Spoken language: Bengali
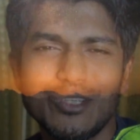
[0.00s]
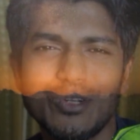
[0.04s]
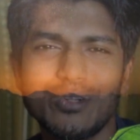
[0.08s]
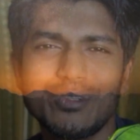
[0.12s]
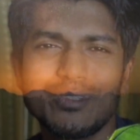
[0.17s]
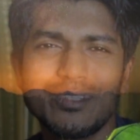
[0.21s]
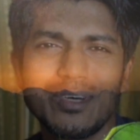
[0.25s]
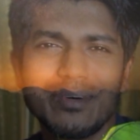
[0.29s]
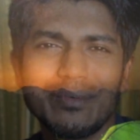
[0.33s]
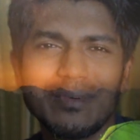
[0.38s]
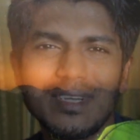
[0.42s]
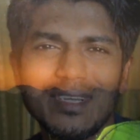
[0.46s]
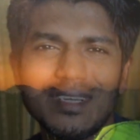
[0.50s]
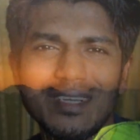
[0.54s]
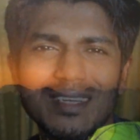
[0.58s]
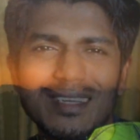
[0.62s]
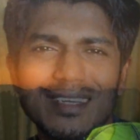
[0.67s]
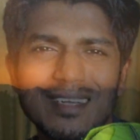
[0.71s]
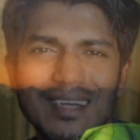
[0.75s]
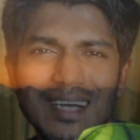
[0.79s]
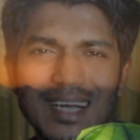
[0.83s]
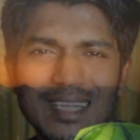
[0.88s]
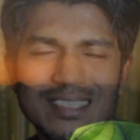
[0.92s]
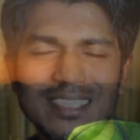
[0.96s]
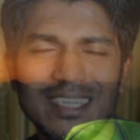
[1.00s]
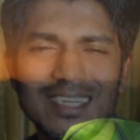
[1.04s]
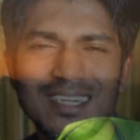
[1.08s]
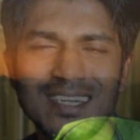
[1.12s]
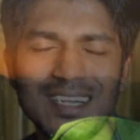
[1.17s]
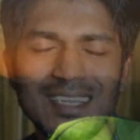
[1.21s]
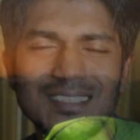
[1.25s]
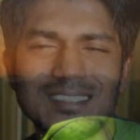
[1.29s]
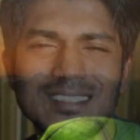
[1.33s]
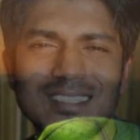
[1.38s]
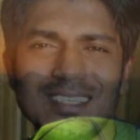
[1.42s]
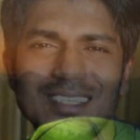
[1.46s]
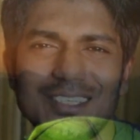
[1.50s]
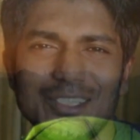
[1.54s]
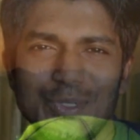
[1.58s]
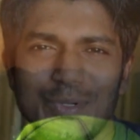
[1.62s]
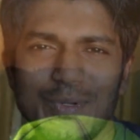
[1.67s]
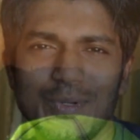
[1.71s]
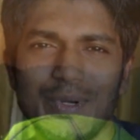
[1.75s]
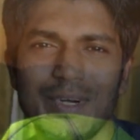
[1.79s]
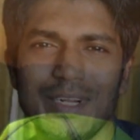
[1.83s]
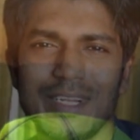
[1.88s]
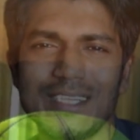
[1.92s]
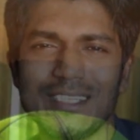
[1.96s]
চলুন তবে আজকের ক্লাসটি
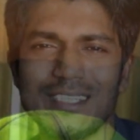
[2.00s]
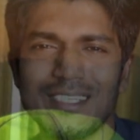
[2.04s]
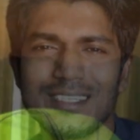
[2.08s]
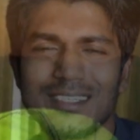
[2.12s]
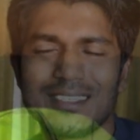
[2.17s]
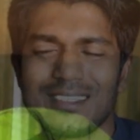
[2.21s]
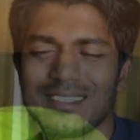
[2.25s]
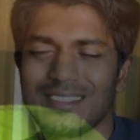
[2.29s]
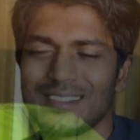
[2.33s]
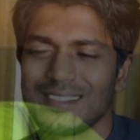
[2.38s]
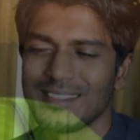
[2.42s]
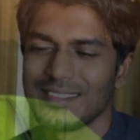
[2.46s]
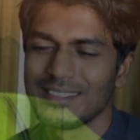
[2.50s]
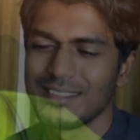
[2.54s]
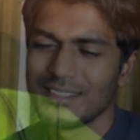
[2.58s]
শুরু করা যাক